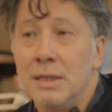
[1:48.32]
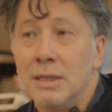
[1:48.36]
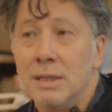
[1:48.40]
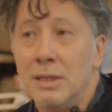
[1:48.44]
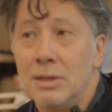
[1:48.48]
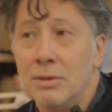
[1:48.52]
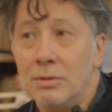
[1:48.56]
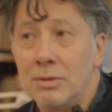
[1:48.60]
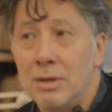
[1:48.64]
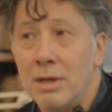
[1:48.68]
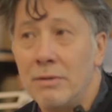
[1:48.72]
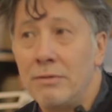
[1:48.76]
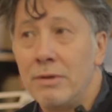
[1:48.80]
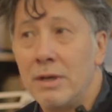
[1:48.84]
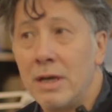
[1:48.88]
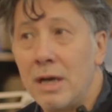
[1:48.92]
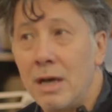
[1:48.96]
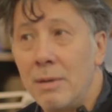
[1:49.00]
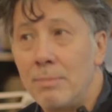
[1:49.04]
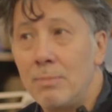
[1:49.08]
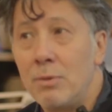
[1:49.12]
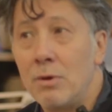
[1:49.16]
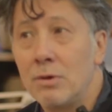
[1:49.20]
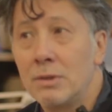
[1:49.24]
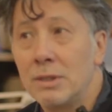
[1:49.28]
et on avait
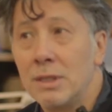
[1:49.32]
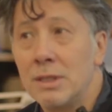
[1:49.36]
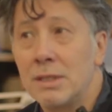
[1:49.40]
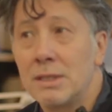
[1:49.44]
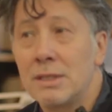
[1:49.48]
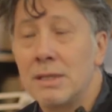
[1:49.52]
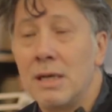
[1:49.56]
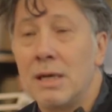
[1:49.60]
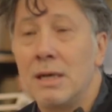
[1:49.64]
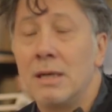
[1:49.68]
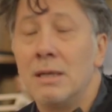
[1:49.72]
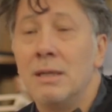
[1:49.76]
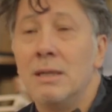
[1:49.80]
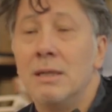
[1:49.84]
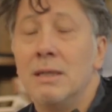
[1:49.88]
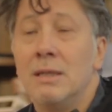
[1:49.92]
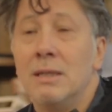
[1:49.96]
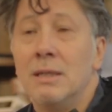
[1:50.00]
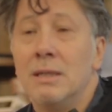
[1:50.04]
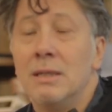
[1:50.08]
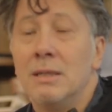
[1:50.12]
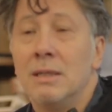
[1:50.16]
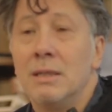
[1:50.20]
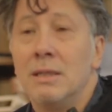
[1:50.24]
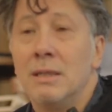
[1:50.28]
rapporté ça
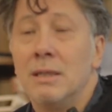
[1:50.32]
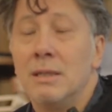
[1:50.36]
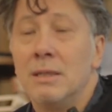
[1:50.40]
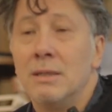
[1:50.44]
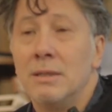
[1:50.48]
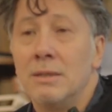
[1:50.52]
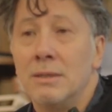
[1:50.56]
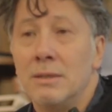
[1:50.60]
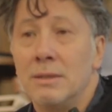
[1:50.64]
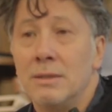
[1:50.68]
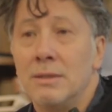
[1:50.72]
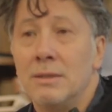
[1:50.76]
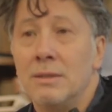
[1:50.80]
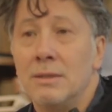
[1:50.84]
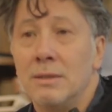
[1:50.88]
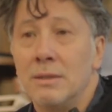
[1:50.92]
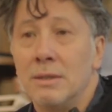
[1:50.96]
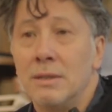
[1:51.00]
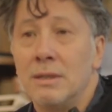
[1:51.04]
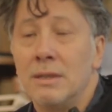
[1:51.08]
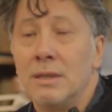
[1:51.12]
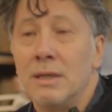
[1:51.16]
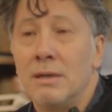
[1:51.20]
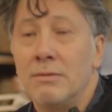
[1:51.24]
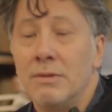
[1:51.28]
euh,
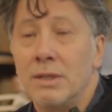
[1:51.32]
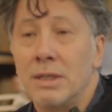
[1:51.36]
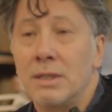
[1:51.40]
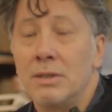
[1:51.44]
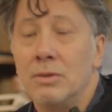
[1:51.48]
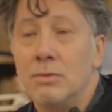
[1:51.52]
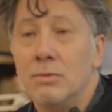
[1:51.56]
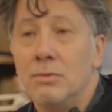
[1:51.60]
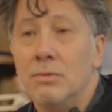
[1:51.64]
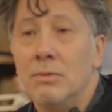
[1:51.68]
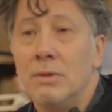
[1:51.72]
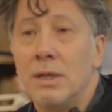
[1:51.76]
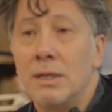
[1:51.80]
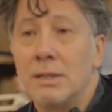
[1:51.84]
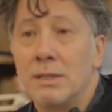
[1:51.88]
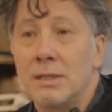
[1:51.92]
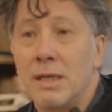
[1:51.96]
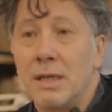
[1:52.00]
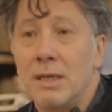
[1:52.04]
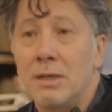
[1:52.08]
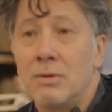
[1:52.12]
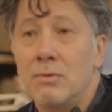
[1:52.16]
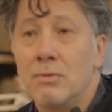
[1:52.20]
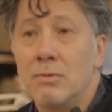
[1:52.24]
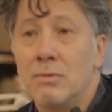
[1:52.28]
avec nous à
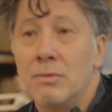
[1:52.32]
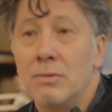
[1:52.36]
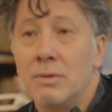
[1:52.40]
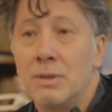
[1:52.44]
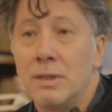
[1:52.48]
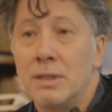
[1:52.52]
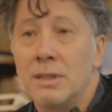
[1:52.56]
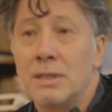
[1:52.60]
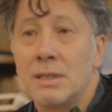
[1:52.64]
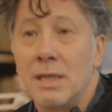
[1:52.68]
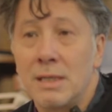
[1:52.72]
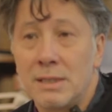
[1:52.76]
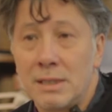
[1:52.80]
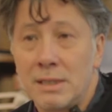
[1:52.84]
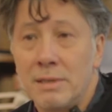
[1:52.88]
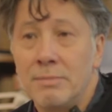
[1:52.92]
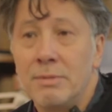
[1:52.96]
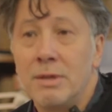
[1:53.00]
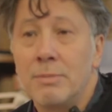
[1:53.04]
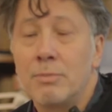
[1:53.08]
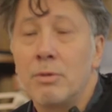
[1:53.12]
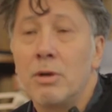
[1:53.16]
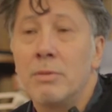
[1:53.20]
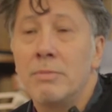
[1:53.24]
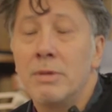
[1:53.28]
Saigon. Et ça, c'est
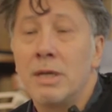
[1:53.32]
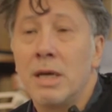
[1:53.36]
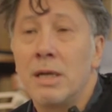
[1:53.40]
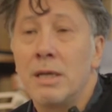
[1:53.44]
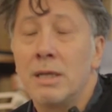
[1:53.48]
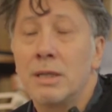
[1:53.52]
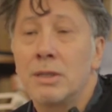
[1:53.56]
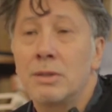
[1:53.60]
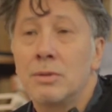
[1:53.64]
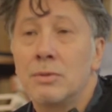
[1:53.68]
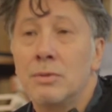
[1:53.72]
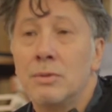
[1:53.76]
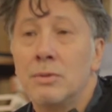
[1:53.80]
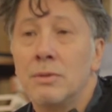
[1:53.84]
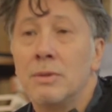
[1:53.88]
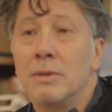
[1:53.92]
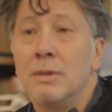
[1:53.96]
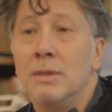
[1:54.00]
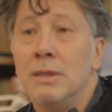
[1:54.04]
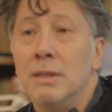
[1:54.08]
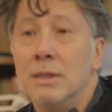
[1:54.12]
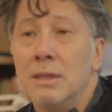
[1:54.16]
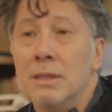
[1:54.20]
mes premières lectures.